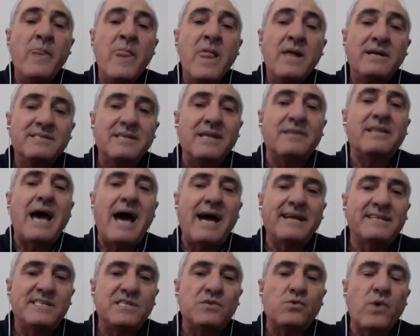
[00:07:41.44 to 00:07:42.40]

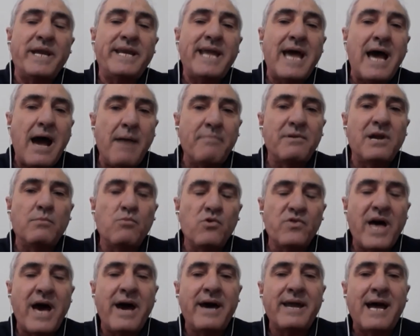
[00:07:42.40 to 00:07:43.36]
استطاعت السويداء عبر
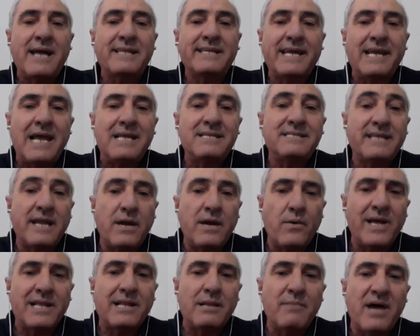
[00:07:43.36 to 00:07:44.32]
المظاهرات خلال
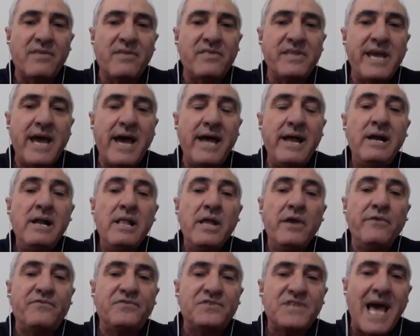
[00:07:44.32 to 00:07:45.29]
السنوات الماضية
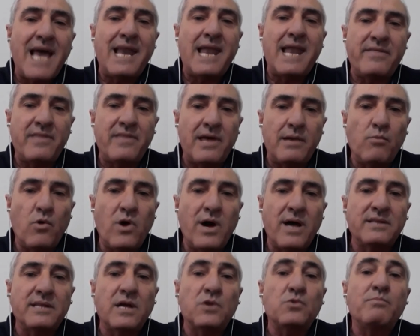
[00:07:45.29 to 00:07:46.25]
إفشال هذا
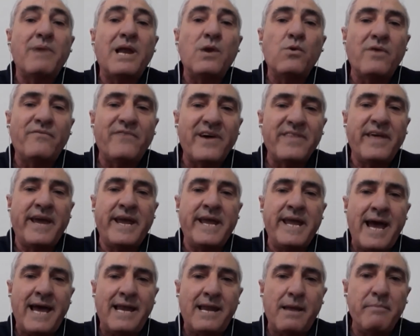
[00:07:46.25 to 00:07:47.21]
المخطط بل وفضحه
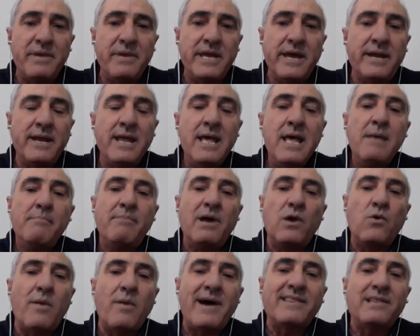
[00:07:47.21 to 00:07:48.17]
نعم. عالميا
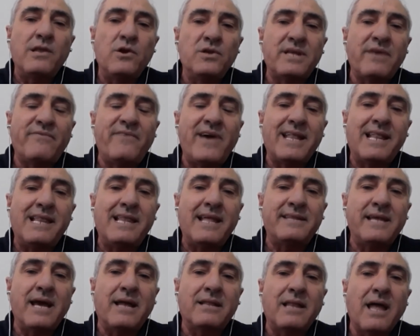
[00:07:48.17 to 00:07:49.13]
بل وبعض الهتافات
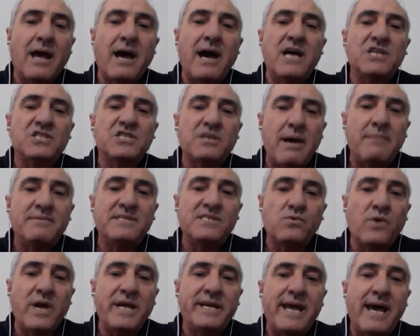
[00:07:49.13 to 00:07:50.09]
التي أطلقها شباب
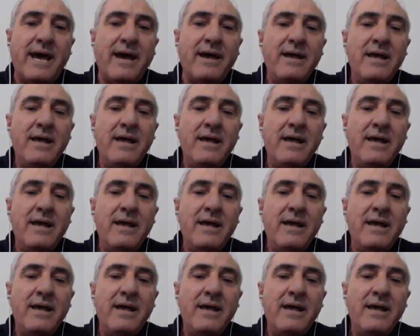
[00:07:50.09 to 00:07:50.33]
السويداء